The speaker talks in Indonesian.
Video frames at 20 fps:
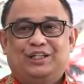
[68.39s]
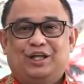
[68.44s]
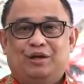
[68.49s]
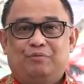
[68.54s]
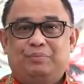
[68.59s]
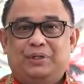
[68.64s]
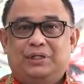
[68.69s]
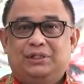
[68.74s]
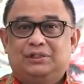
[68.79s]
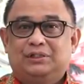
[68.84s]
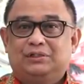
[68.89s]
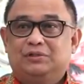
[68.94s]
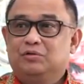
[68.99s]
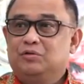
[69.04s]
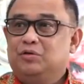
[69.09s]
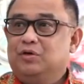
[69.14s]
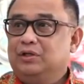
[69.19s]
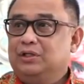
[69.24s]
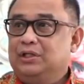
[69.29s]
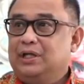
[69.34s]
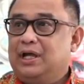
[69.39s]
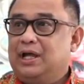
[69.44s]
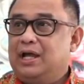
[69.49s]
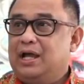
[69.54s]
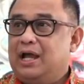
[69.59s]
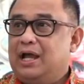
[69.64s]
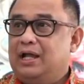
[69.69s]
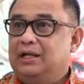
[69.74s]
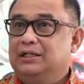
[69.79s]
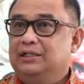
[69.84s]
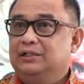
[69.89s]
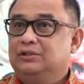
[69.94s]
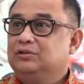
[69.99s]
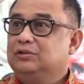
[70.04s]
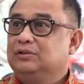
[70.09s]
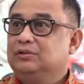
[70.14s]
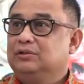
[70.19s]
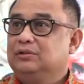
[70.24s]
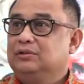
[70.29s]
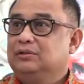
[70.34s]
Tapi sesungguhnya hal
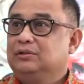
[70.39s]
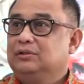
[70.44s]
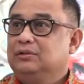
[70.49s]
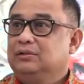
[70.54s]
itu